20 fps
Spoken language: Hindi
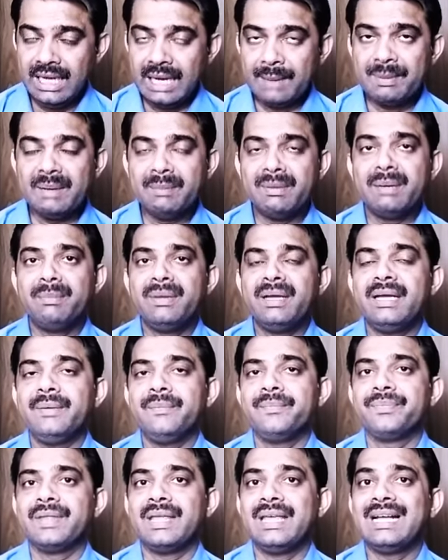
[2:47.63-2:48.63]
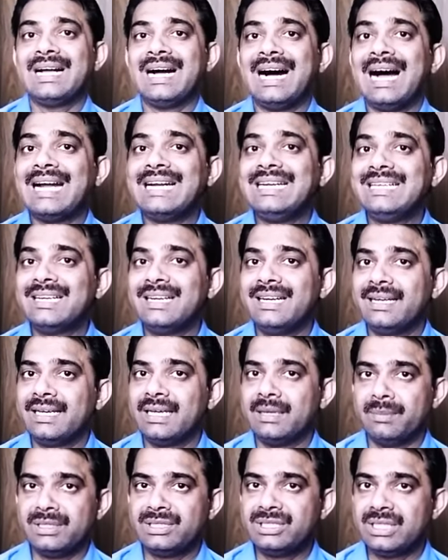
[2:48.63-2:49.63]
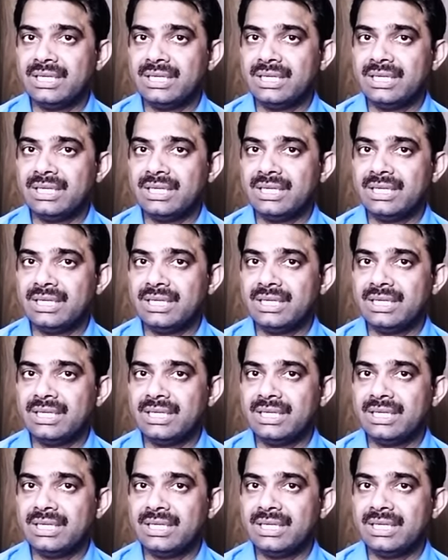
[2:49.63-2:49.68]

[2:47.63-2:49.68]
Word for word: अपने मन में एक आइडियल लेके मत